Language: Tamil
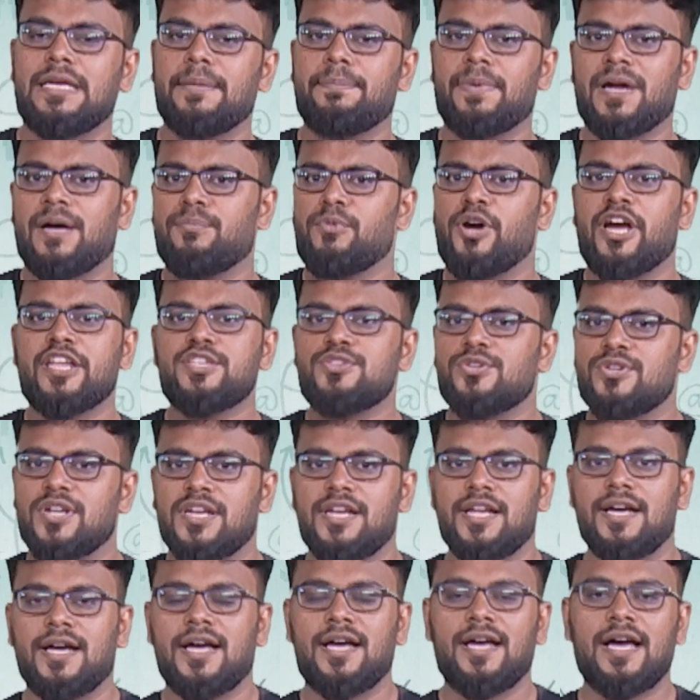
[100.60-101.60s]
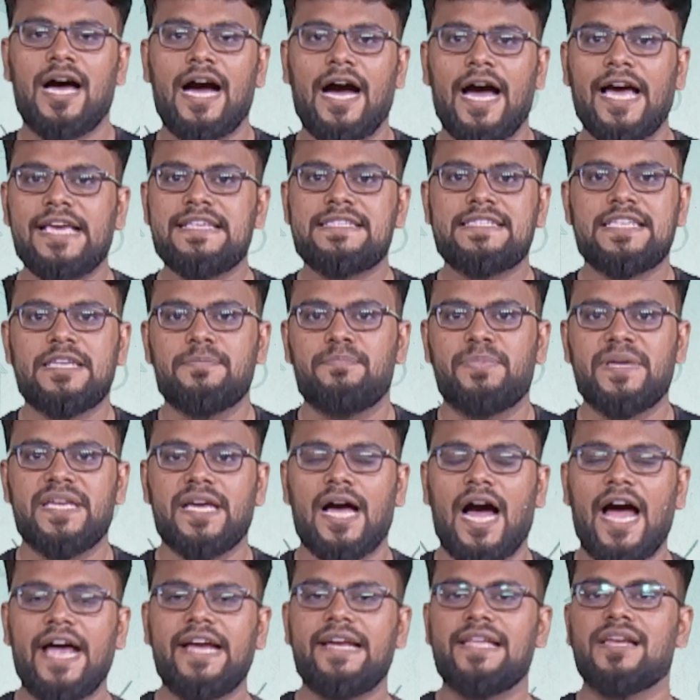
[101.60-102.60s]
இப்போ நான் முன்னாடி சொன்னல ஐசிபி
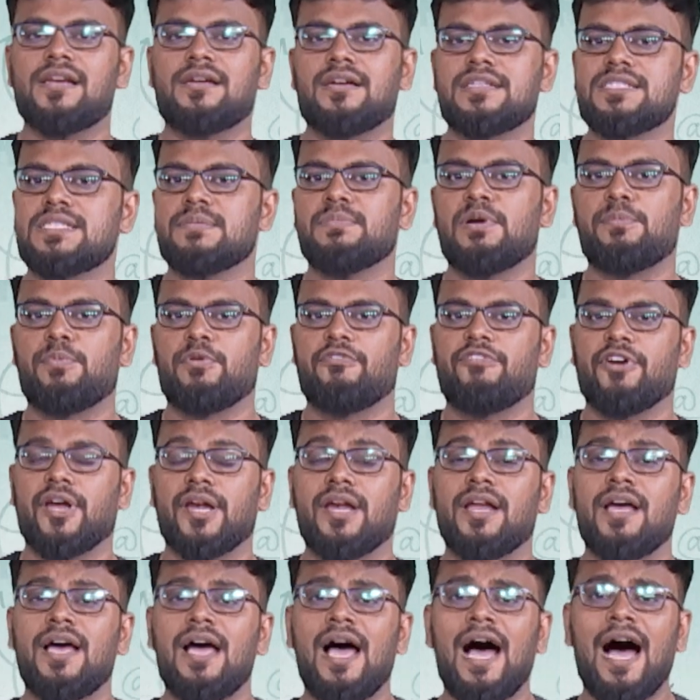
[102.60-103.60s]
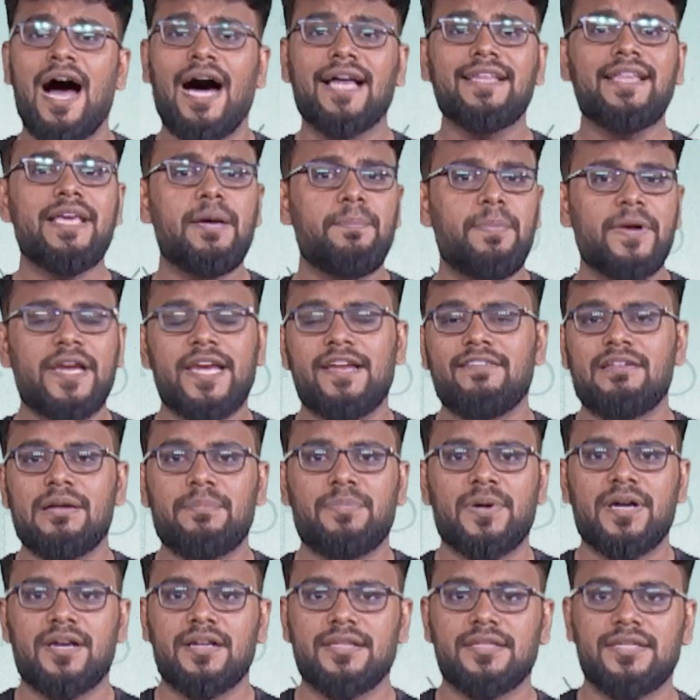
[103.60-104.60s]
ஐடியல் கஸ்டமர் ப்ரொஃபைல் அதை எப்படி டெவலப்
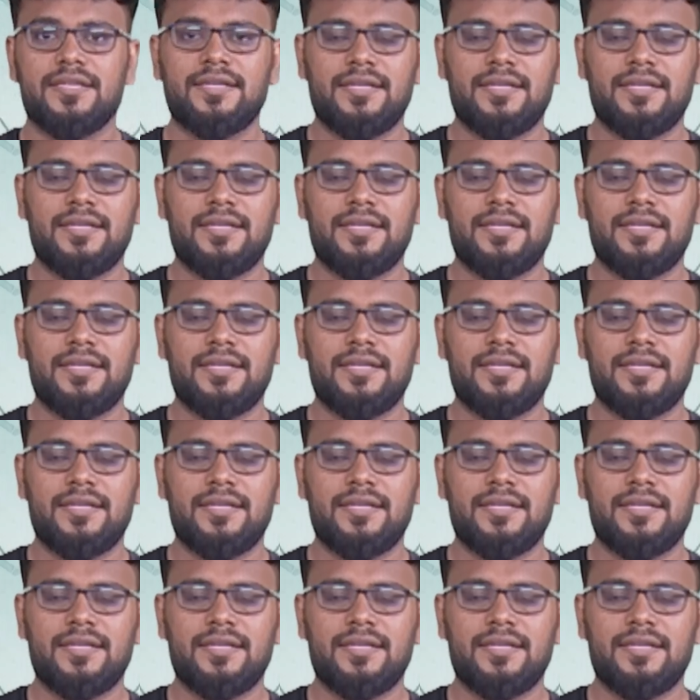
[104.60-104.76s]
பண்ணுறது